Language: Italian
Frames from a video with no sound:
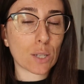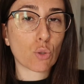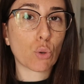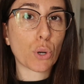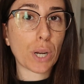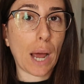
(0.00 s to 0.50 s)

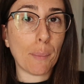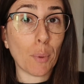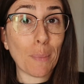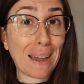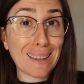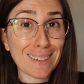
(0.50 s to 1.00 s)
trascorriamo
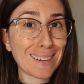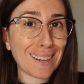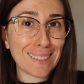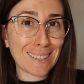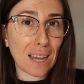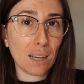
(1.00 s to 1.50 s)
ma in
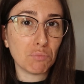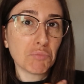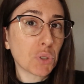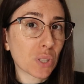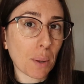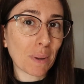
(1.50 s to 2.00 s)
realtà
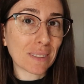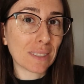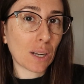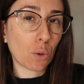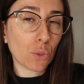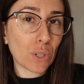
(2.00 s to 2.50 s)
io
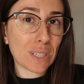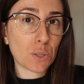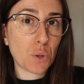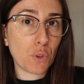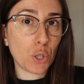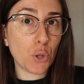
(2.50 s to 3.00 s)
stamattina quando ho
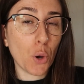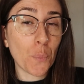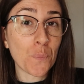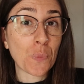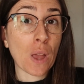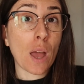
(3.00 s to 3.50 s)
iniziato il video